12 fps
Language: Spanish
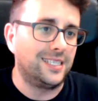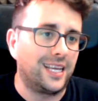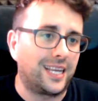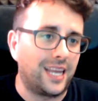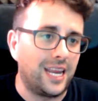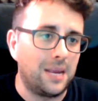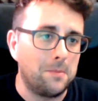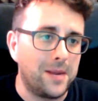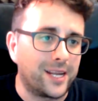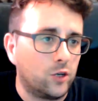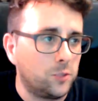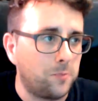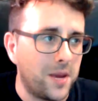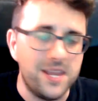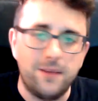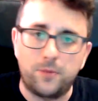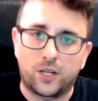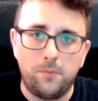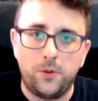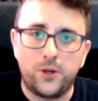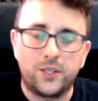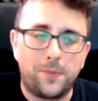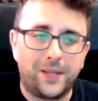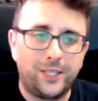Desde que marcó España, por
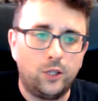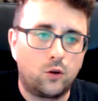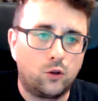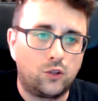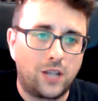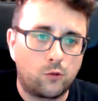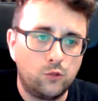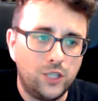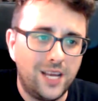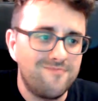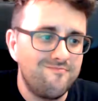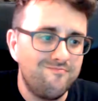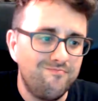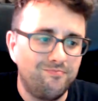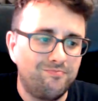ejemplo, en este partido contra Rusia,